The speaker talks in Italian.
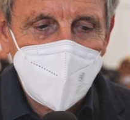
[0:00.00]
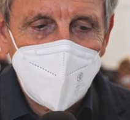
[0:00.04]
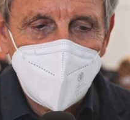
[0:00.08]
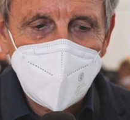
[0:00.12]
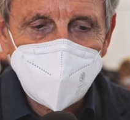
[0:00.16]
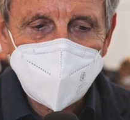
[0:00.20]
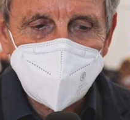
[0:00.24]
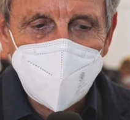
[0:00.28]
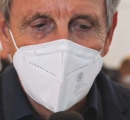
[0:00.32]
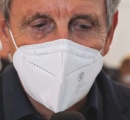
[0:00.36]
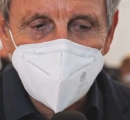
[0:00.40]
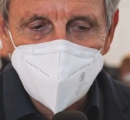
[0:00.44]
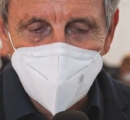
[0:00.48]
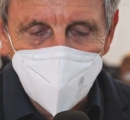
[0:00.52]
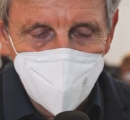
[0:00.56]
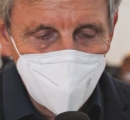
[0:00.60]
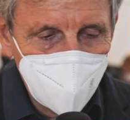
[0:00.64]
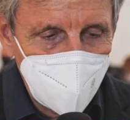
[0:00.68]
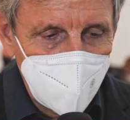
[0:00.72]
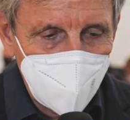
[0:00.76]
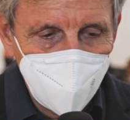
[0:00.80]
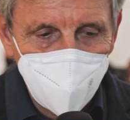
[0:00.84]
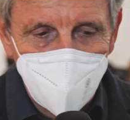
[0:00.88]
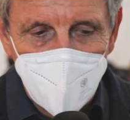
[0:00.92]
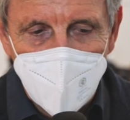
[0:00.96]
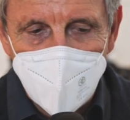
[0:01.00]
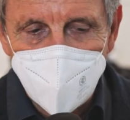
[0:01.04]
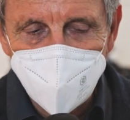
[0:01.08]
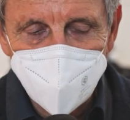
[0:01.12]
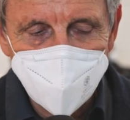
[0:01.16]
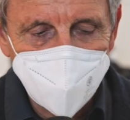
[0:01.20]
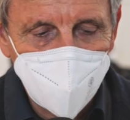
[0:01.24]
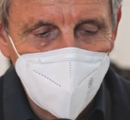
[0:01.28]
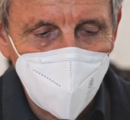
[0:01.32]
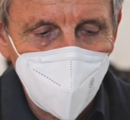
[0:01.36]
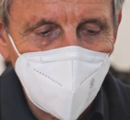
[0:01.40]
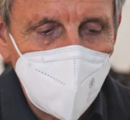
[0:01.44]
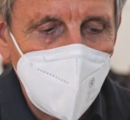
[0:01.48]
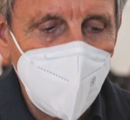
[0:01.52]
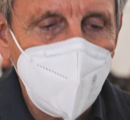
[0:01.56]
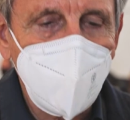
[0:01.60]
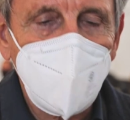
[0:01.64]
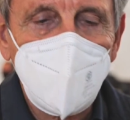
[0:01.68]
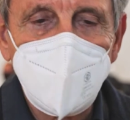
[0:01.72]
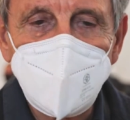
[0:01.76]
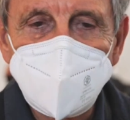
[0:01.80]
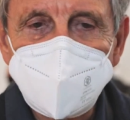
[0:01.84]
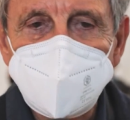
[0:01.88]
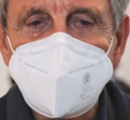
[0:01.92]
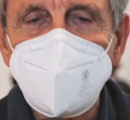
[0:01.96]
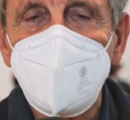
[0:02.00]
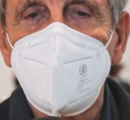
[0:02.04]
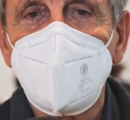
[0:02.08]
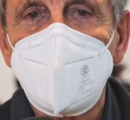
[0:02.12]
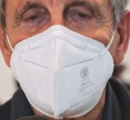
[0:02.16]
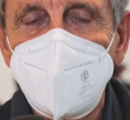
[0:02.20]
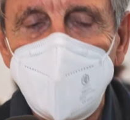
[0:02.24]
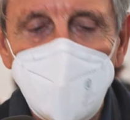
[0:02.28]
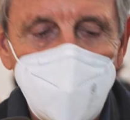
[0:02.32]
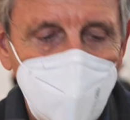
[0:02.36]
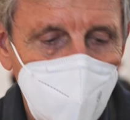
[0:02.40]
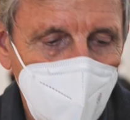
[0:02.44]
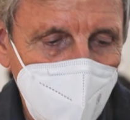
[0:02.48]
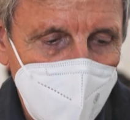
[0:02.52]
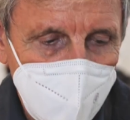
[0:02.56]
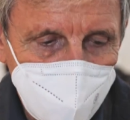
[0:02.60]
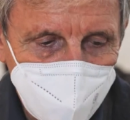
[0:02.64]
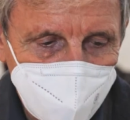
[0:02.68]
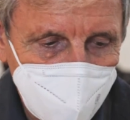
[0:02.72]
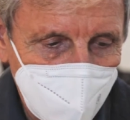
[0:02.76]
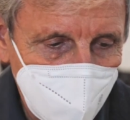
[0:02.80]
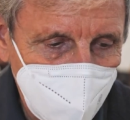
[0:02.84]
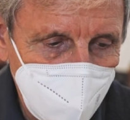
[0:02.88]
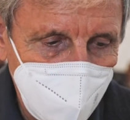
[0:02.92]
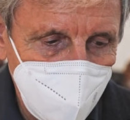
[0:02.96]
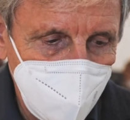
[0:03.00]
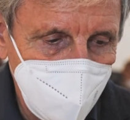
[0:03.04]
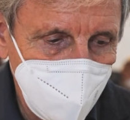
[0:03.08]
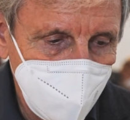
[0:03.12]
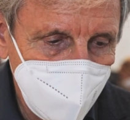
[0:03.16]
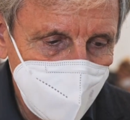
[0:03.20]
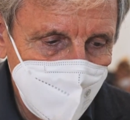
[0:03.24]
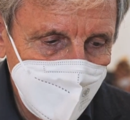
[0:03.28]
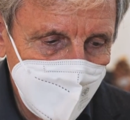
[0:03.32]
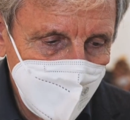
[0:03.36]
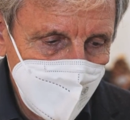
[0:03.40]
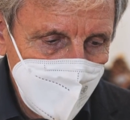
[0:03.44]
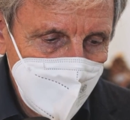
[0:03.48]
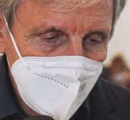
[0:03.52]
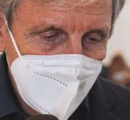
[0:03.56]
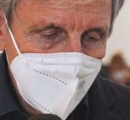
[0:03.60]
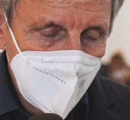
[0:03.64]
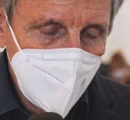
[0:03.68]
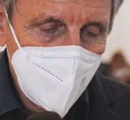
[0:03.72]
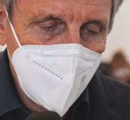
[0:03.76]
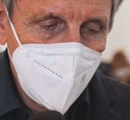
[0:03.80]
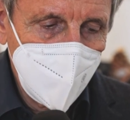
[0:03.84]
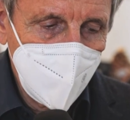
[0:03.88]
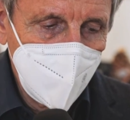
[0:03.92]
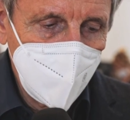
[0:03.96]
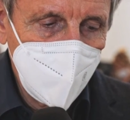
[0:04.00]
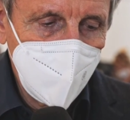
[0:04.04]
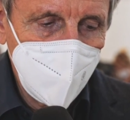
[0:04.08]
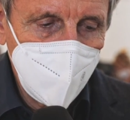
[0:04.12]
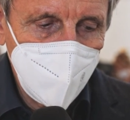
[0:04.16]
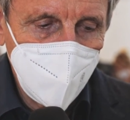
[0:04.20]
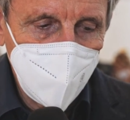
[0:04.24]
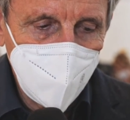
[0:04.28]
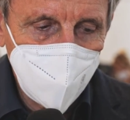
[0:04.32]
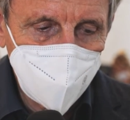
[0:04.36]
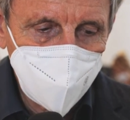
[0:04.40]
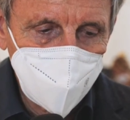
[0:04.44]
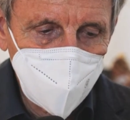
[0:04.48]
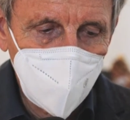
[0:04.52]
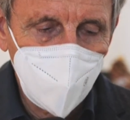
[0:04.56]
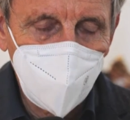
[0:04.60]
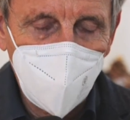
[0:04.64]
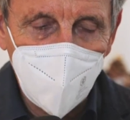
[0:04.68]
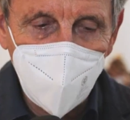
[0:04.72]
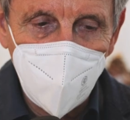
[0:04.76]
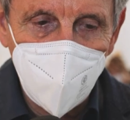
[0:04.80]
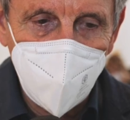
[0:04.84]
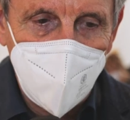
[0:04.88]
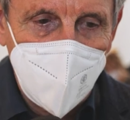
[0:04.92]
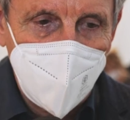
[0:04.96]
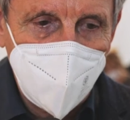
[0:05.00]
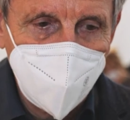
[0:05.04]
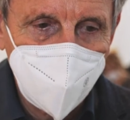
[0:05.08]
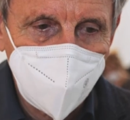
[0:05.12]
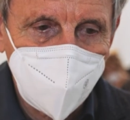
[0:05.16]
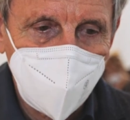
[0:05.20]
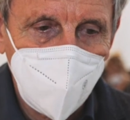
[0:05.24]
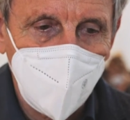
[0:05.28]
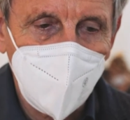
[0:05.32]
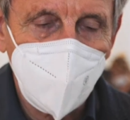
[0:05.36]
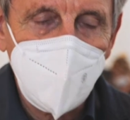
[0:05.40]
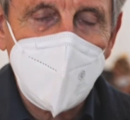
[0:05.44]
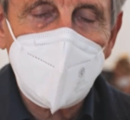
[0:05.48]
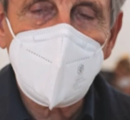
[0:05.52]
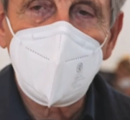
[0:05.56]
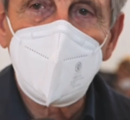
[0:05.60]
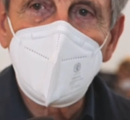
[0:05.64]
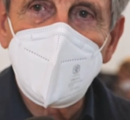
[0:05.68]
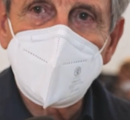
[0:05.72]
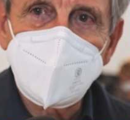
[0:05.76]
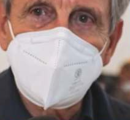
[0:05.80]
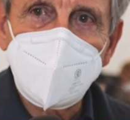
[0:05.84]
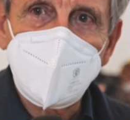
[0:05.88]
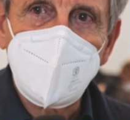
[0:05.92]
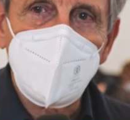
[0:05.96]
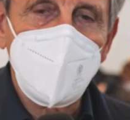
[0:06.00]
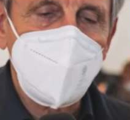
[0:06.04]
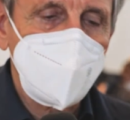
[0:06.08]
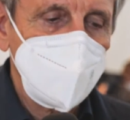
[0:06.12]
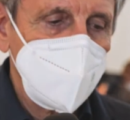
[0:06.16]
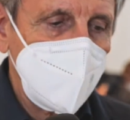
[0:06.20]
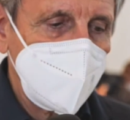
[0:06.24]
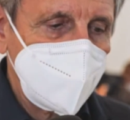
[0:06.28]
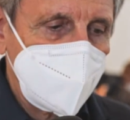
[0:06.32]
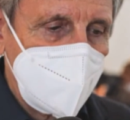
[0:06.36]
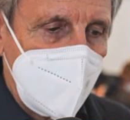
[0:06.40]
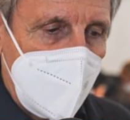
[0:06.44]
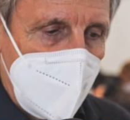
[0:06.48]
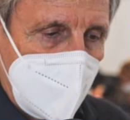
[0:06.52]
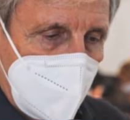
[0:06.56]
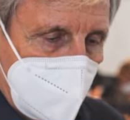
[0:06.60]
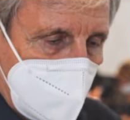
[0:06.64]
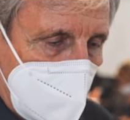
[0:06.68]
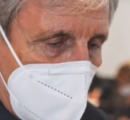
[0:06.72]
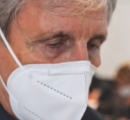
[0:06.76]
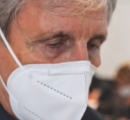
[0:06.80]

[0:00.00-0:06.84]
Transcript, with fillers: realizzato in un ambiente una proiezione di petali eh, sul pavimento, ma con una tecnologia tale